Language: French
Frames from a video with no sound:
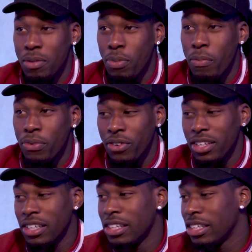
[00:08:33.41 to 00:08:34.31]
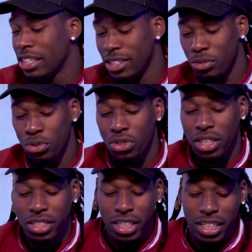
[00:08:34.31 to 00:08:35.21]
Hip Hop, tu vois. Je me suis
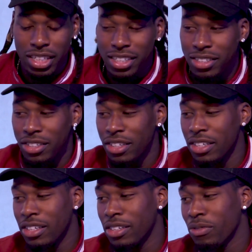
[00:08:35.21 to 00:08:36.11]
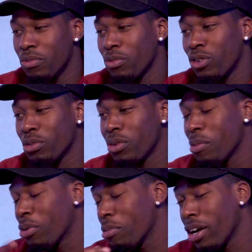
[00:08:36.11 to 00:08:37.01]
inscrit. Franchement, la
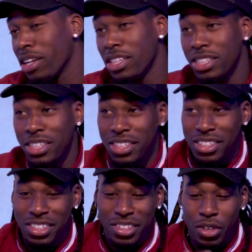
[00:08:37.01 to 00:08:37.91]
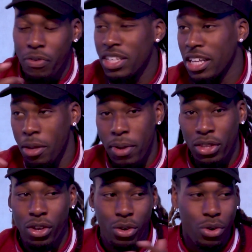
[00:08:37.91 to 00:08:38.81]
première année, j'ai. Et en fait, il y a des
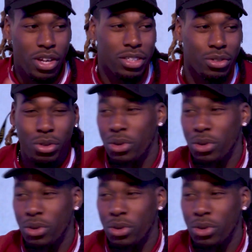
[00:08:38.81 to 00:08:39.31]
battles, collège contre